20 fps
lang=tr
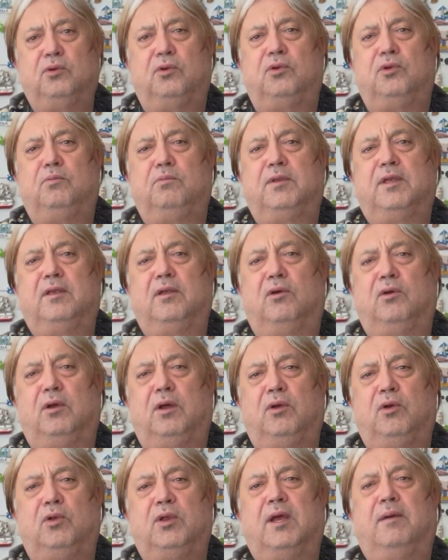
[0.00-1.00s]
önemli,
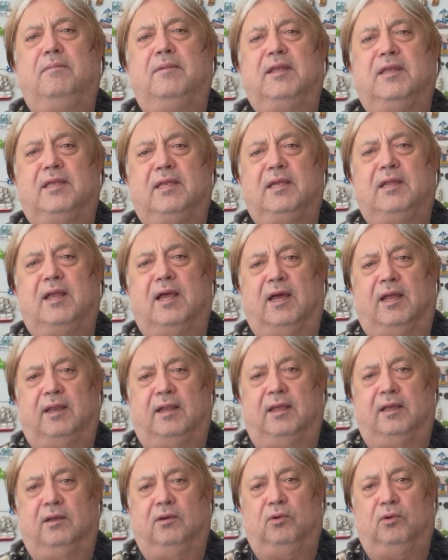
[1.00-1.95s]
önemli değil yani.